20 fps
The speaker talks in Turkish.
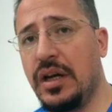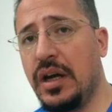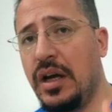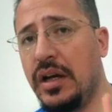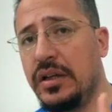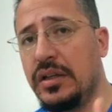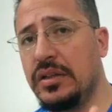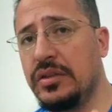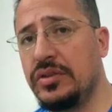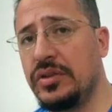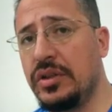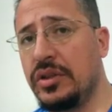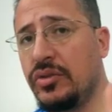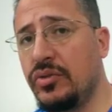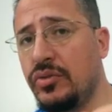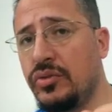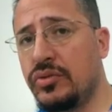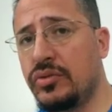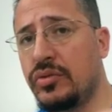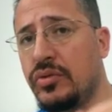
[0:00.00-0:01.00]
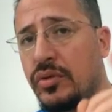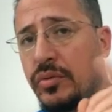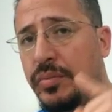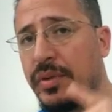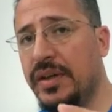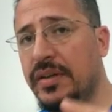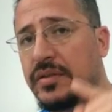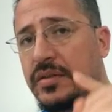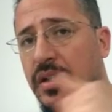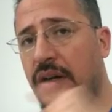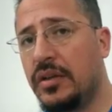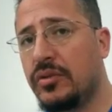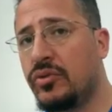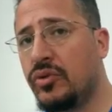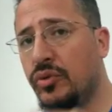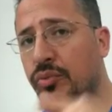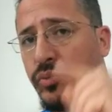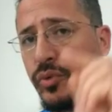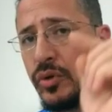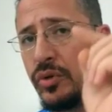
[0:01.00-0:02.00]
Ayırt edicilik üst grup eksi alt
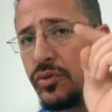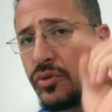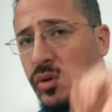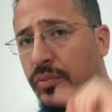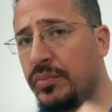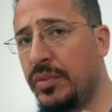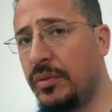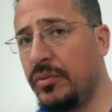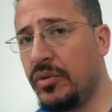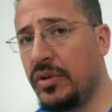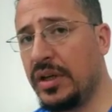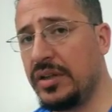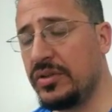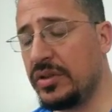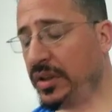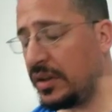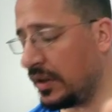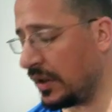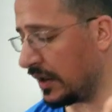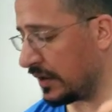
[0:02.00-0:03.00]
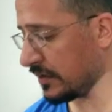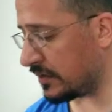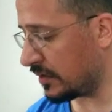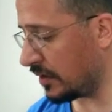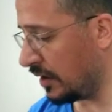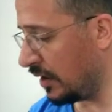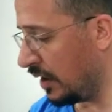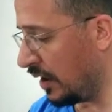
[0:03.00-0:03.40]
grup bölü toplam öğrencinin yarısı.